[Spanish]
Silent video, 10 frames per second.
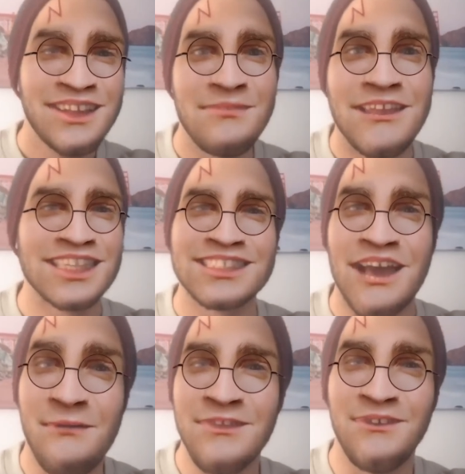Me la
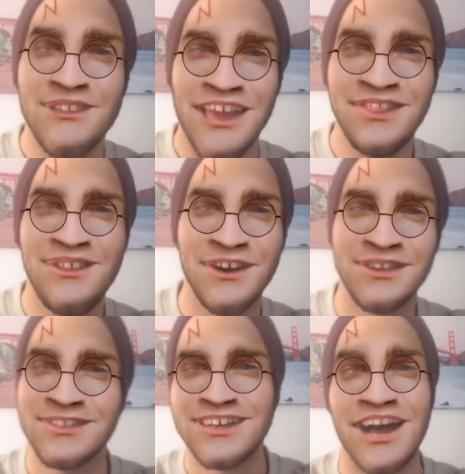estaba
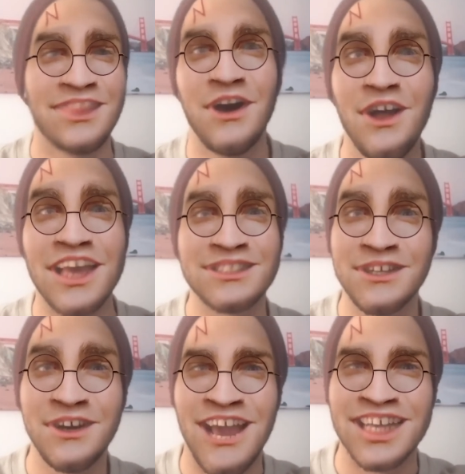follando. A todas
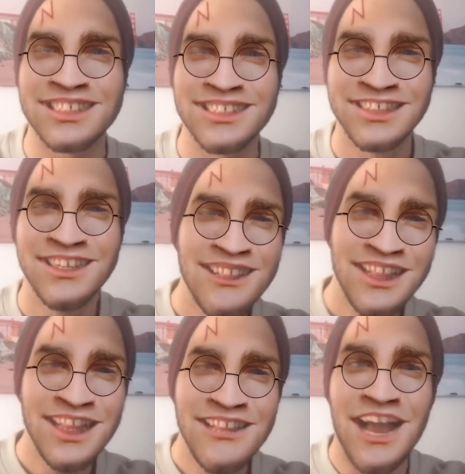horas.
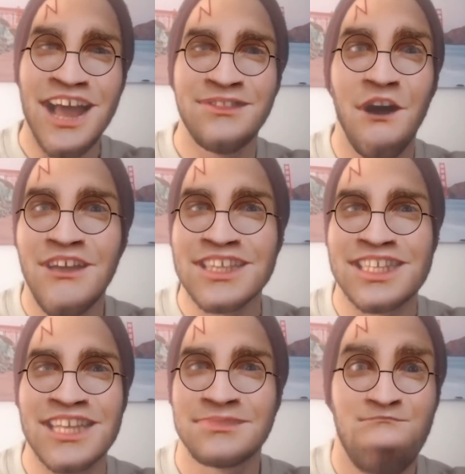A
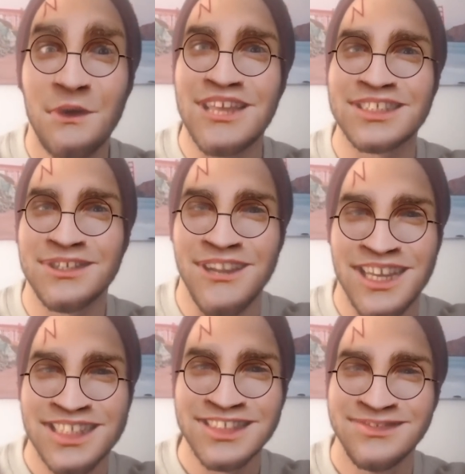todas las putas
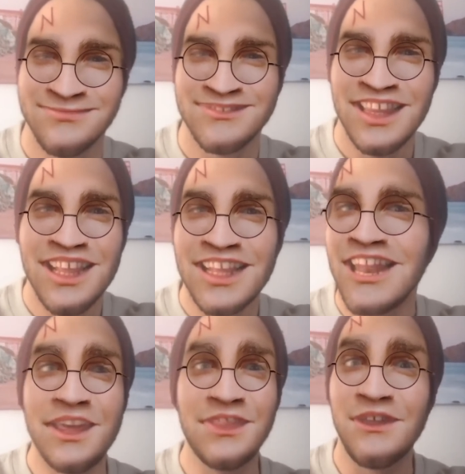horas.
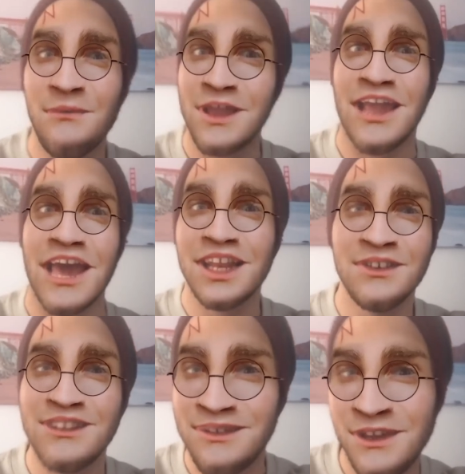Le hice un
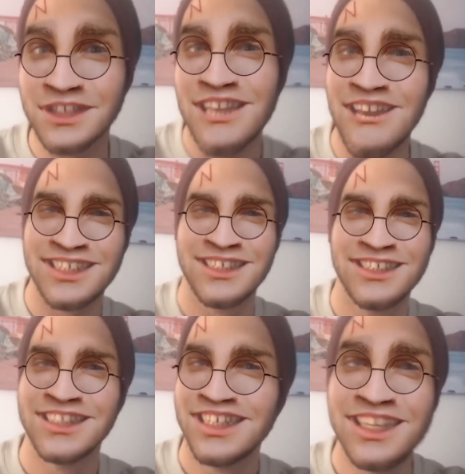un Leviosa
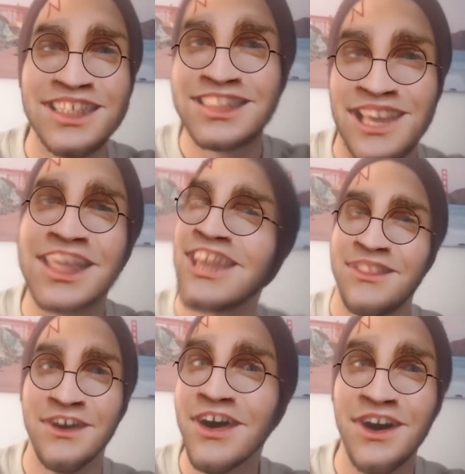y se
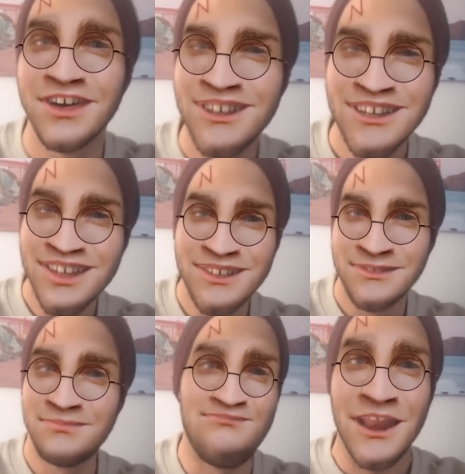quedó
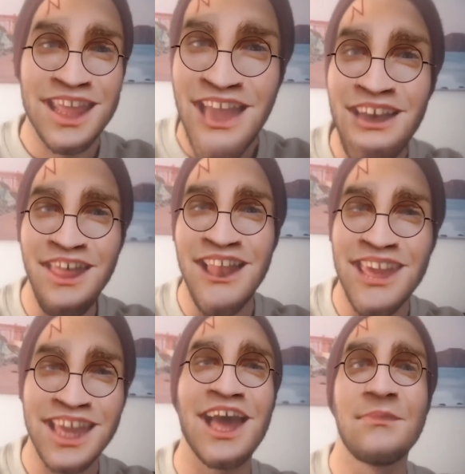preñada
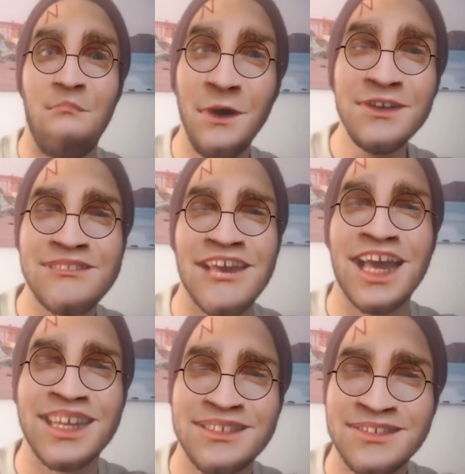la hija
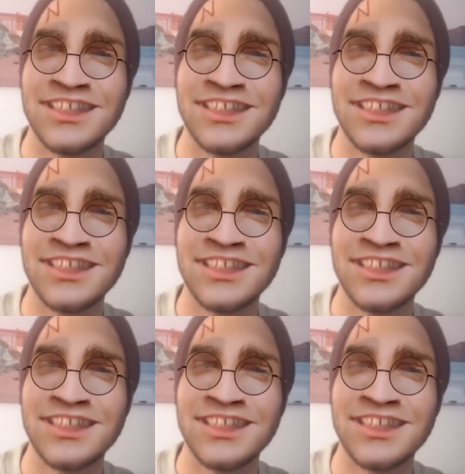puta.